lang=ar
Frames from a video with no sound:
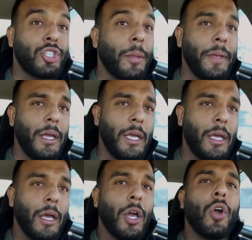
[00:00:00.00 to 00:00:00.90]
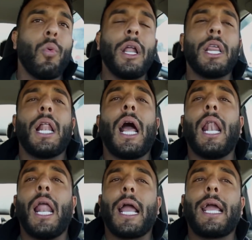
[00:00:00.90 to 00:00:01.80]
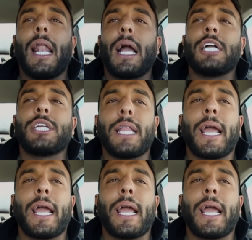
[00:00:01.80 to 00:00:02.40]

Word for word: مش طبيعي اخوان اذا الحلاق قال لك 10